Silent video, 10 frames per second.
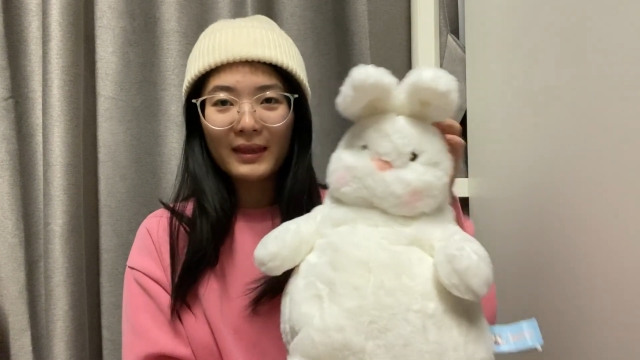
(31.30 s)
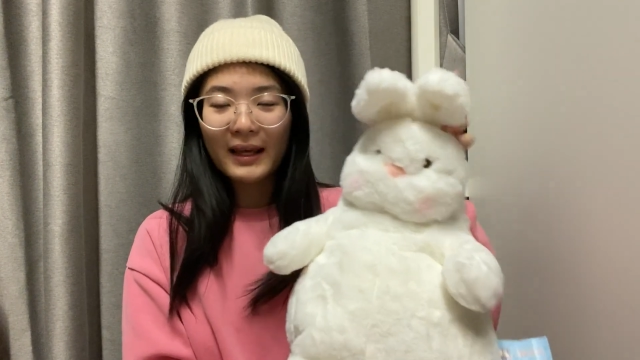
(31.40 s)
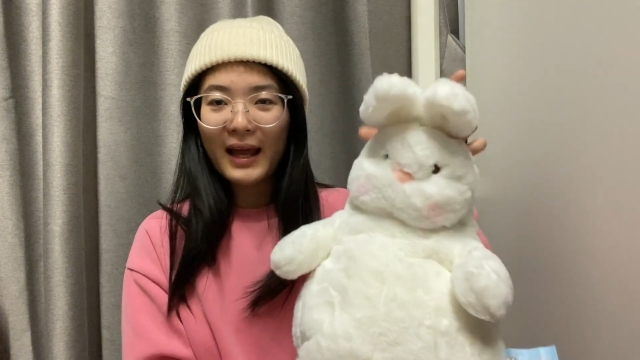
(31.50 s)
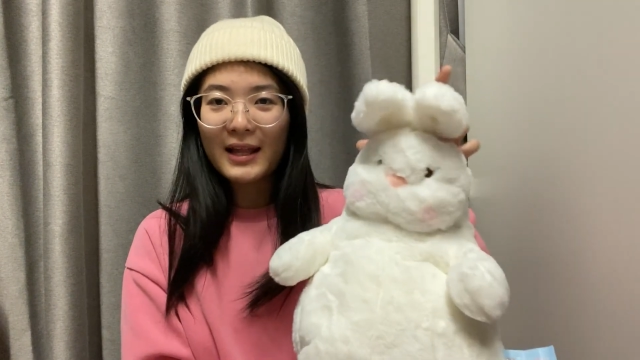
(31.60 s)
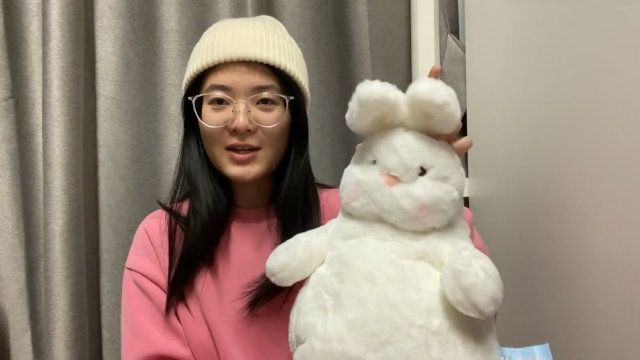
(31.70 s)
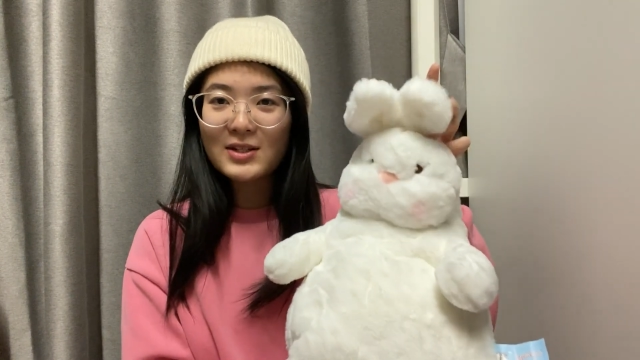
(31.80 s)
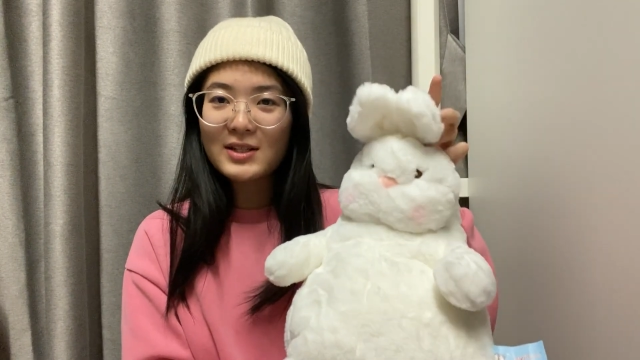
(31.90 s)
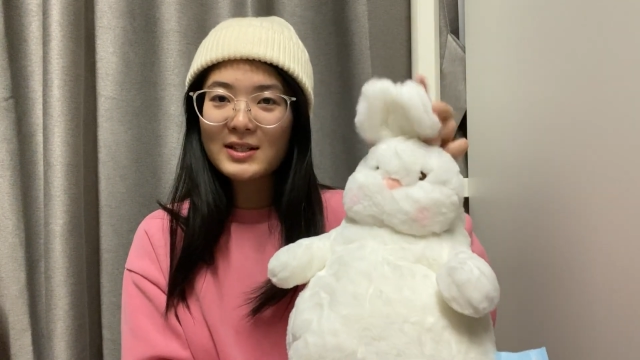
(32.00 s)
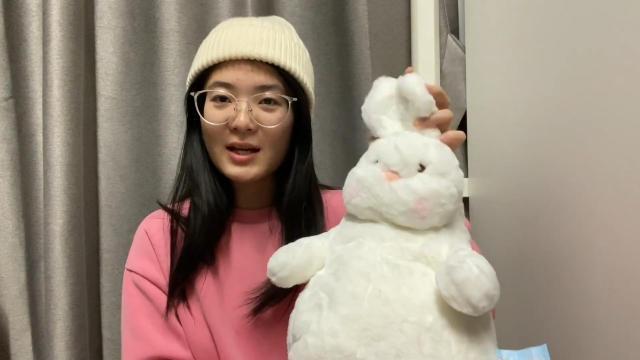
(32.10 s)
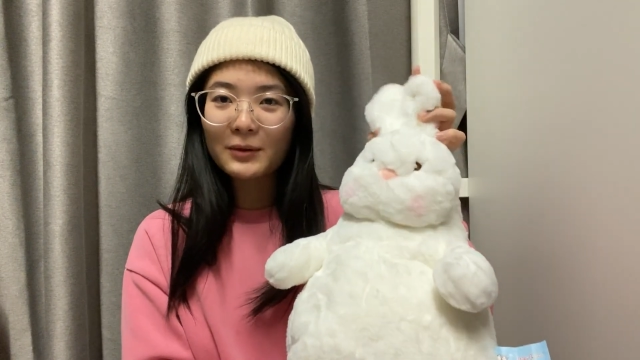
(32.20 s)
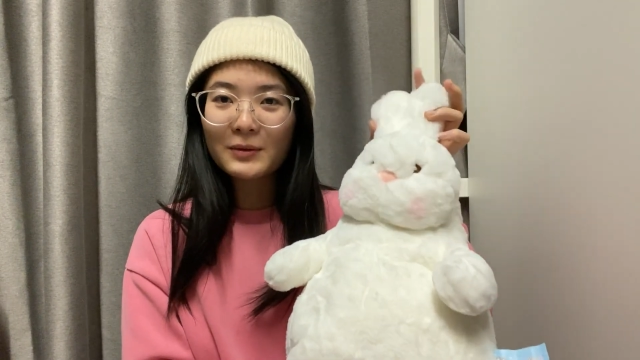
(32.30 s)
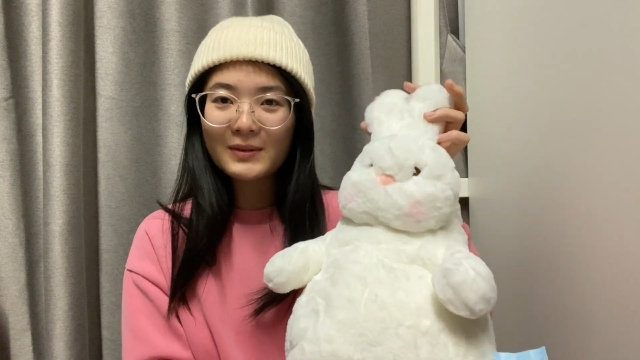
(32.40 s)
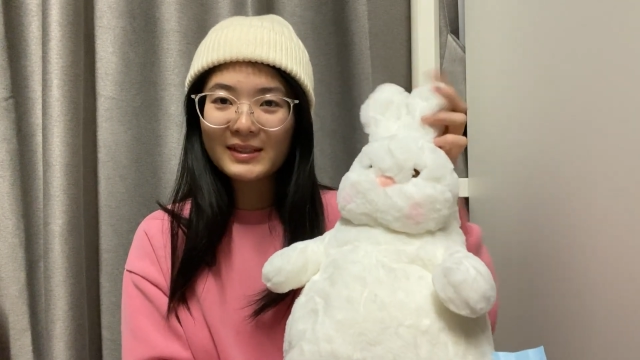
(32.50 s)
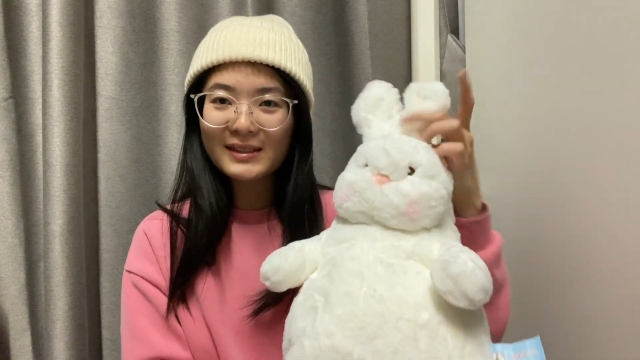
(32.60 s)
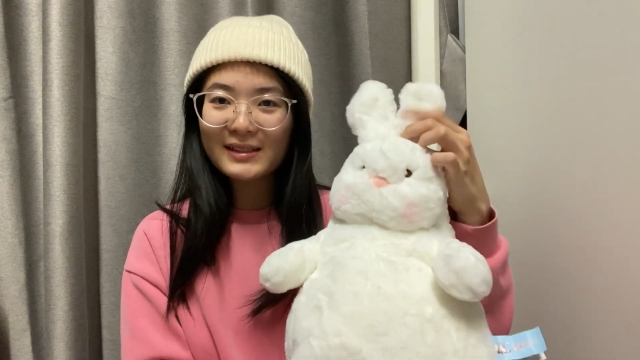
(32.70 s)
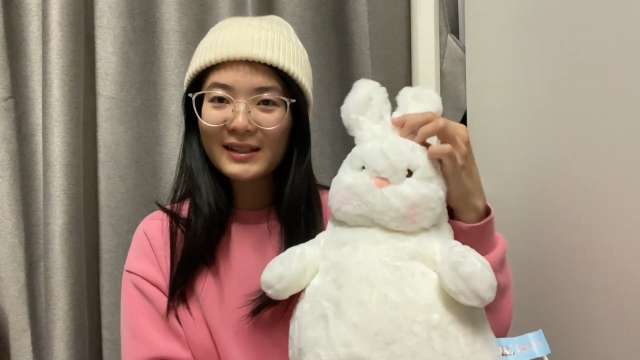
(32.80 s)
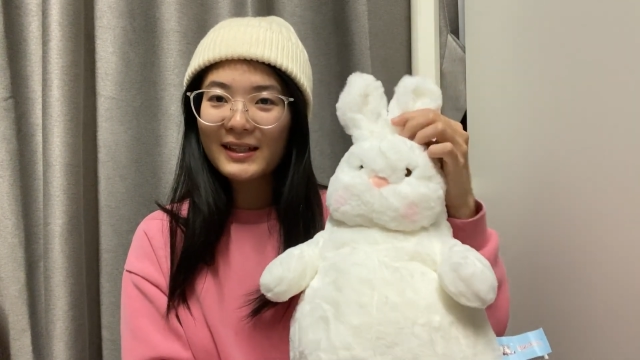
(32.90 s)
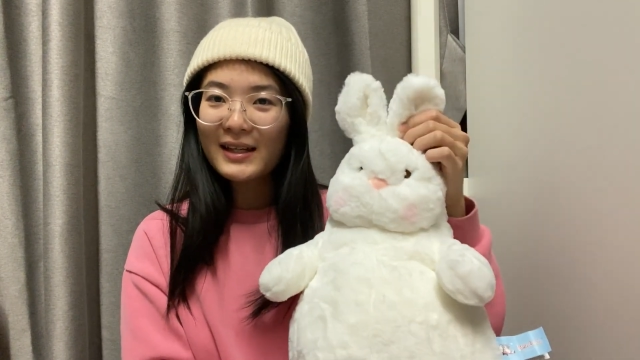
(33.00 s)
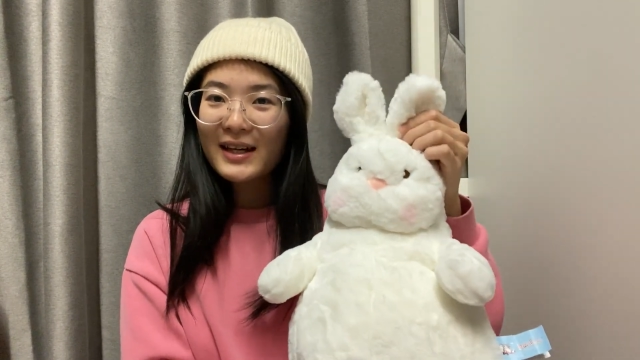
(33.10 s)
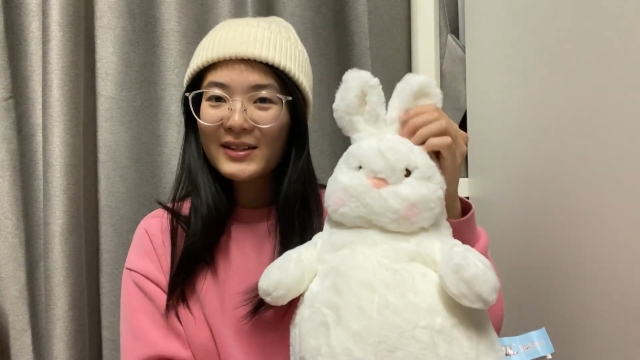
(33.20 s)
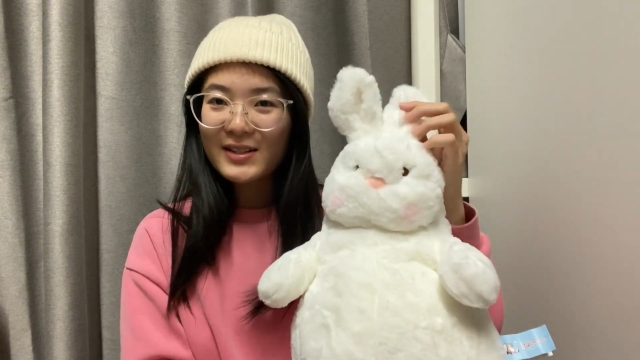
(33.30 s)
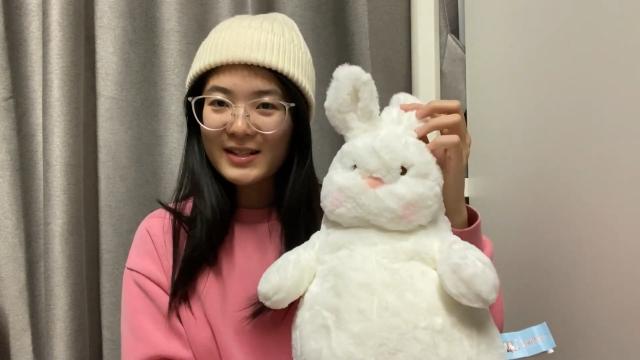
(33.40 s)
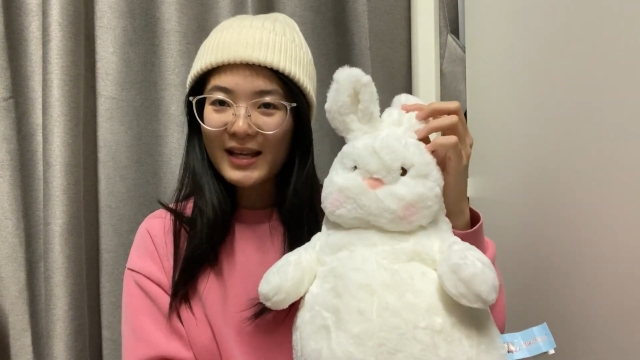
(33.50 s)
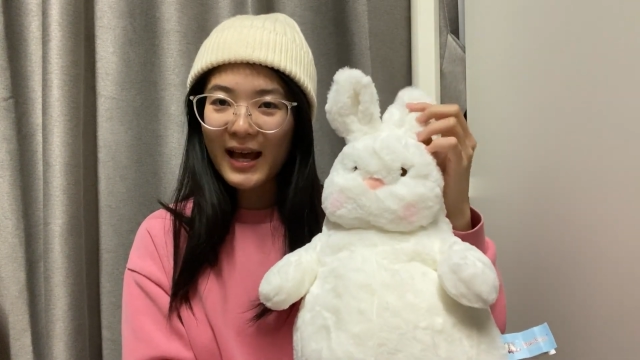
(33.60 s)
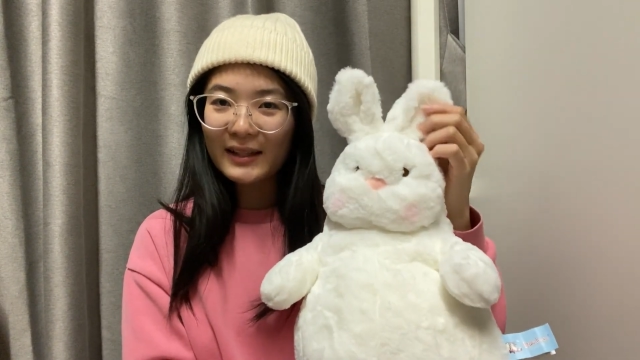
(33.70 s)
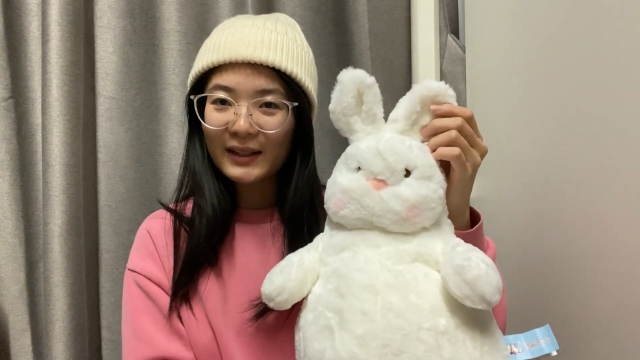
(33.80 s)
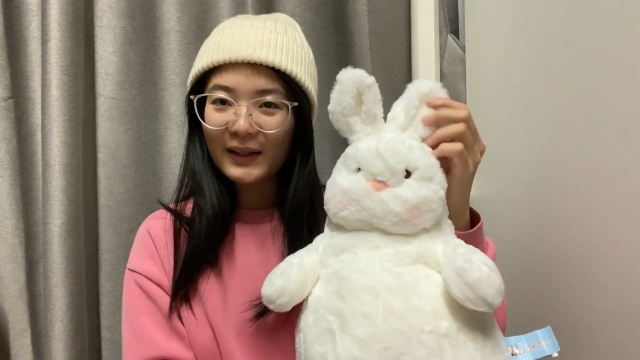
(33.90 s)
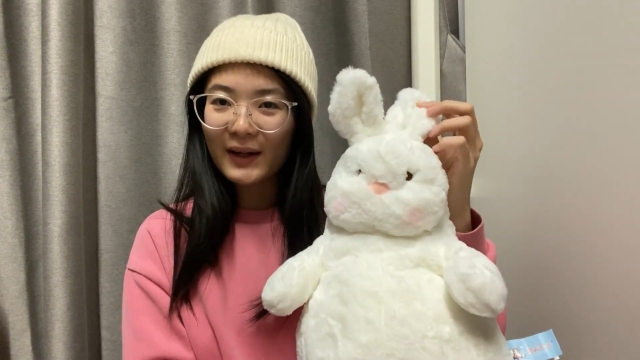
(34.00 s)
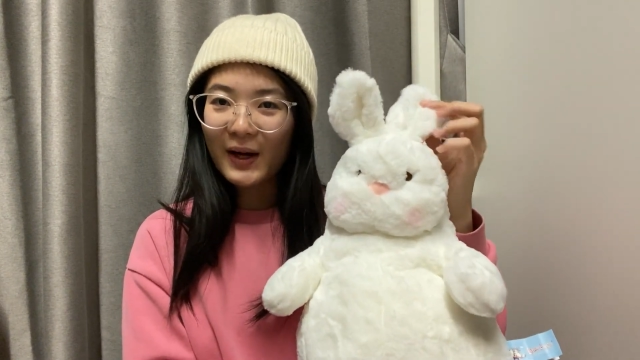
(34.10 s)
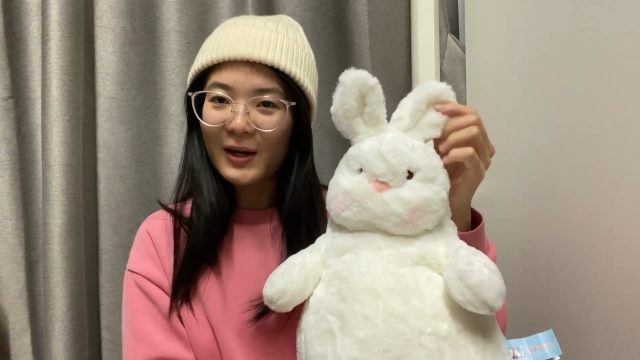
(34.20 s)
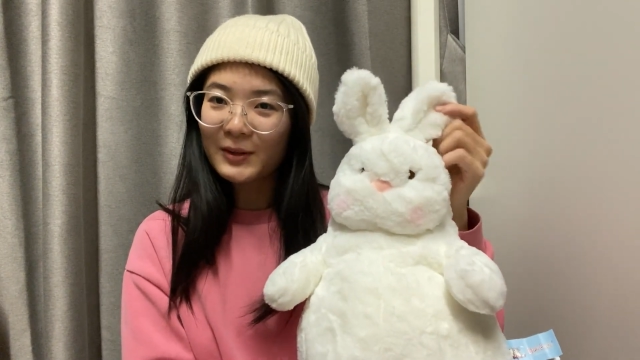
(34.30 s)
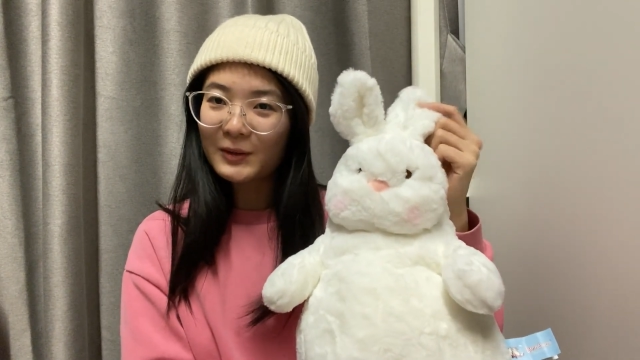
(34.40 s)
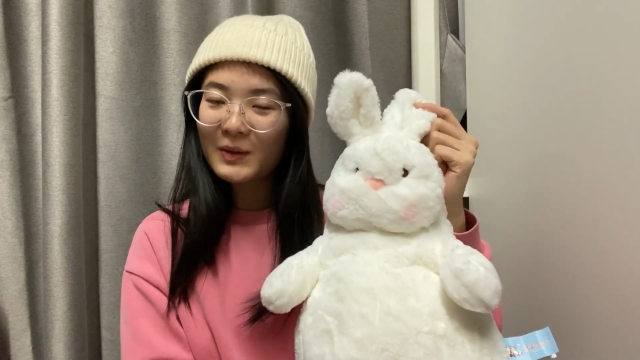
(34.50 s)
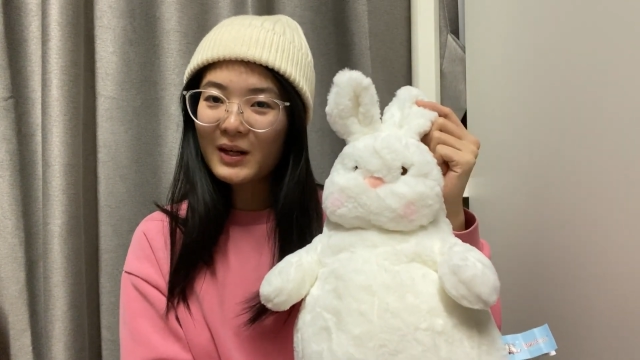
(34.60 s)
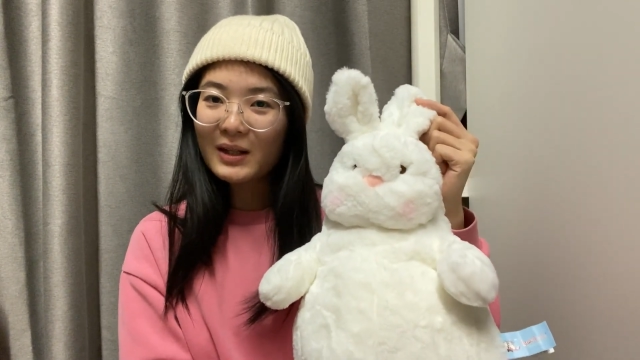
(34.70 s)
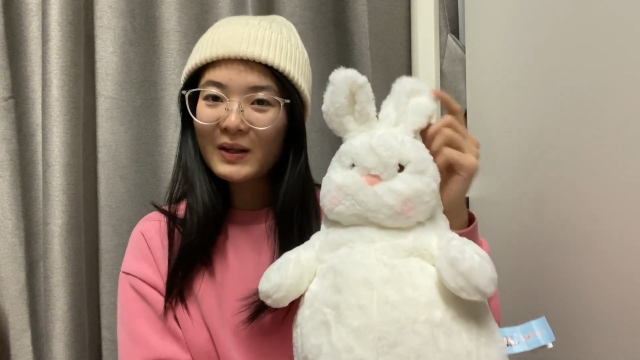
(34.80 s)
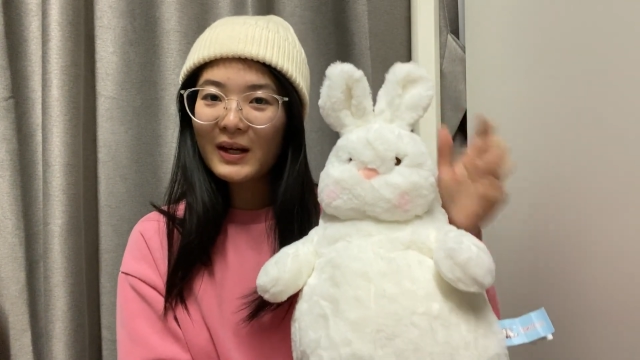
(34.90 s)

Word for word: 你看，它是一只小兔子，这是它的耳朵，